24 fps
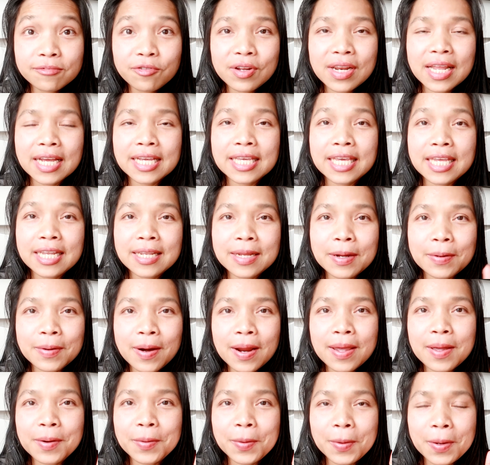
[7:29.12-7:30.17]
เวลากินอะ
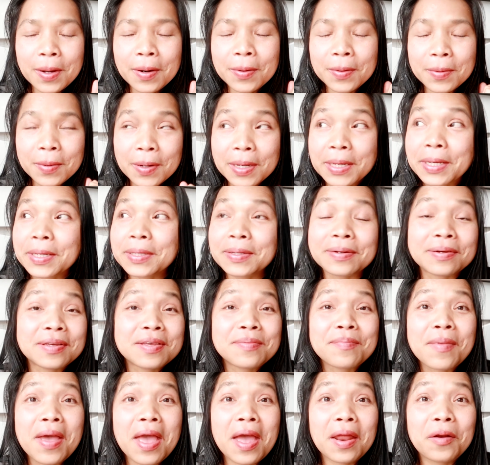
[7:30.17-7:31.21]
ไรอร่อยๆคิดถึง
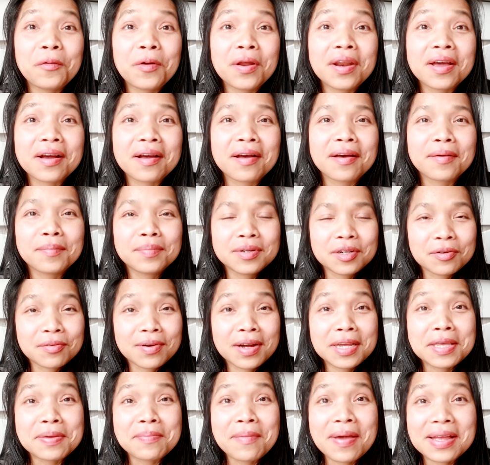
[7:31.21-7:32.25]
อีแม่ด้วยนะคะเผื่อ
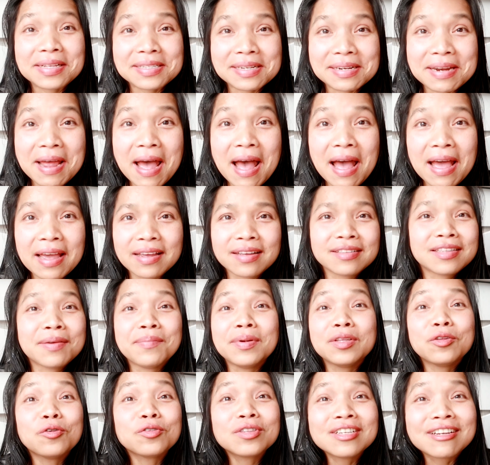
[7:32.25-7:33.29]
ว่าอีแม่จะได้แต่
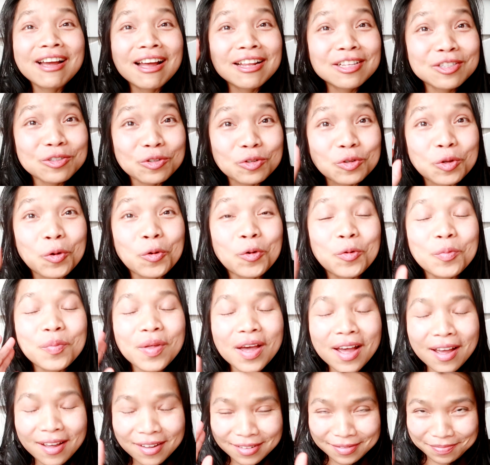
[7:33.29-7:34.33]
ไม่ต้องถึงขั้นจุดธูป
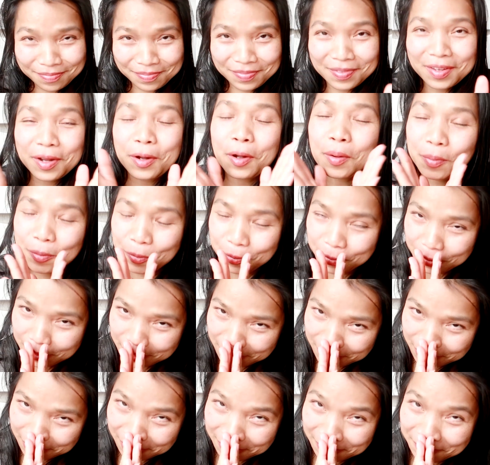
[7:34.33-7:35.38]
นะคะขอบคุณ
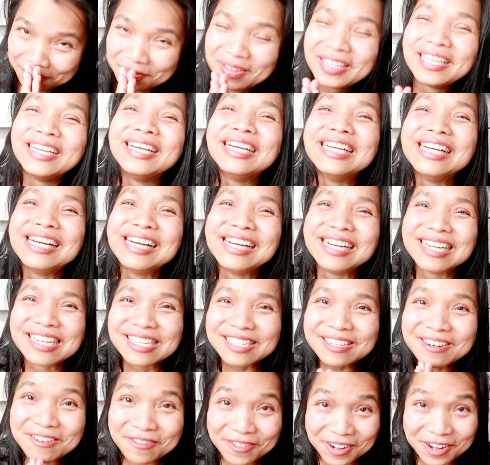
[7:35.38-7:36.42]
ค่ะ
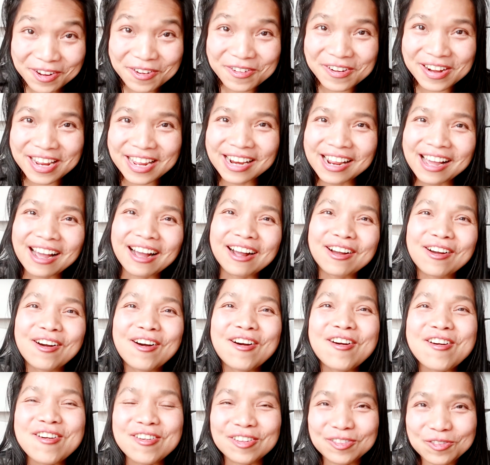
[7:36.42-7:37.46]
สำหรับวิดีโอนี้นะคะ
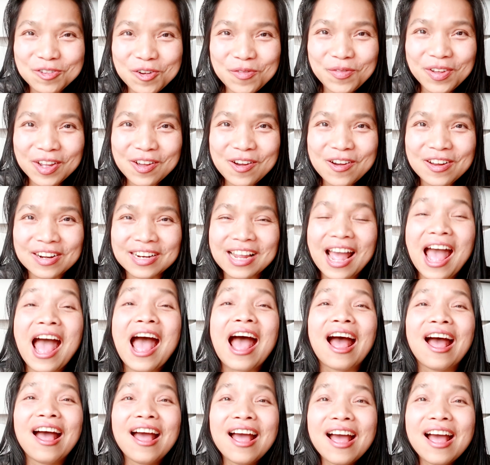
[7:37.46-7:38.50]
ก็ขอตัวไปก่อนค่ะ